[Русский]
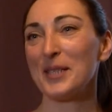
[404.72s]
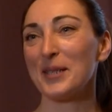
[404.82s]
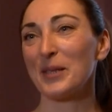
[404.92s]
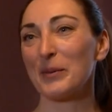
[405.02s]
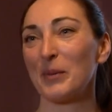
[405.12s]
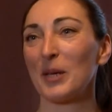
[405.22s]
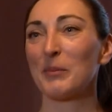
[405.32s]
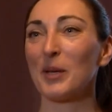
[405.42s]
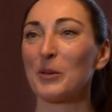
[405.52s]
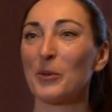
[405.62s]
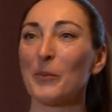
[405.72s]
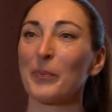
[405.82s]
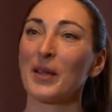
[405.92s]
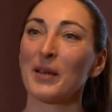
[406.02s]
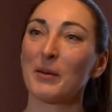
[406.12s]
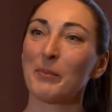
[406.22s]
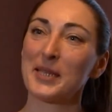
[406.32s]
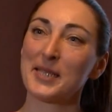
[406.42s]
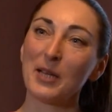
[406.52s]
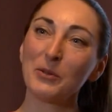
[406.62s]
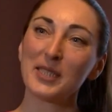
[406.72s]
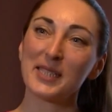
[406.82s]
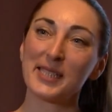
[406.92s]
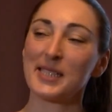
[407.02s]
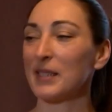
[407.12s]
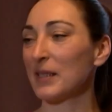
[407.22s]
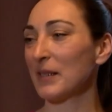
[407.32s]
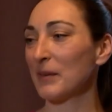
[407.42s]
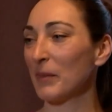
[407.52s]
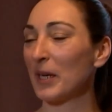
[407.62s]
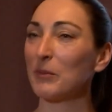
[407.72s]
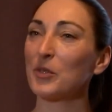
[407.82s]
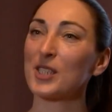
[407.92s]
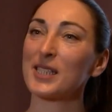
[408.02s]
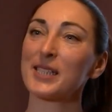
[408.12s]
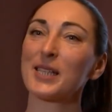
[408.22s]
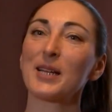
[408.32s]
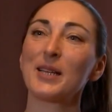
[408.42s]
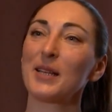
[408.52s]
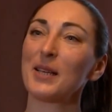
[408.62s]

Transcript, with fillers: тело приобрело а, подтянутость, а, мои мышцы стали